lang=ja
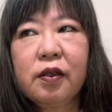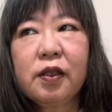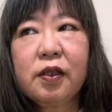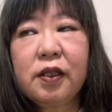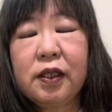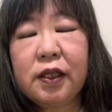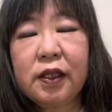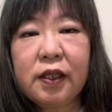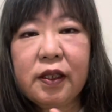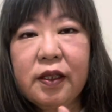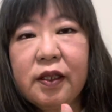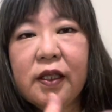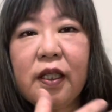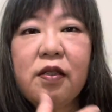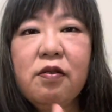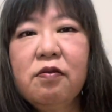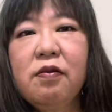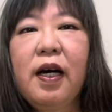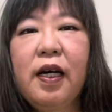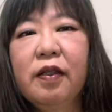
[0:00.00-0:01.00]
実
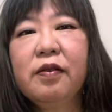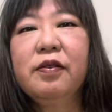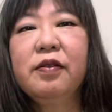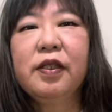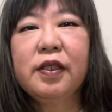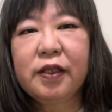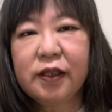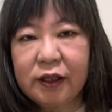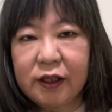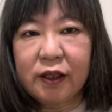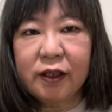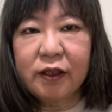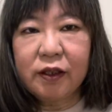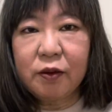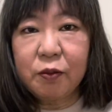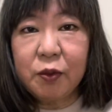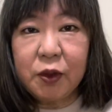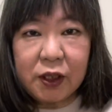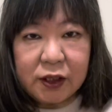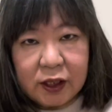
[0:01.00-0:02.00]
感はあるんですね。
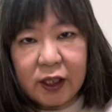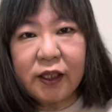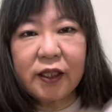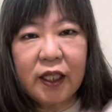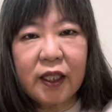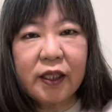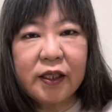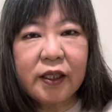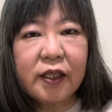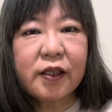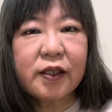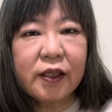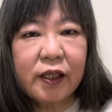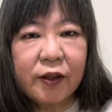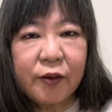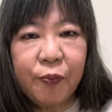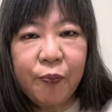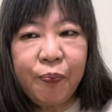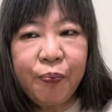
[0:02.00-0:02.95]
皆さんいかがですか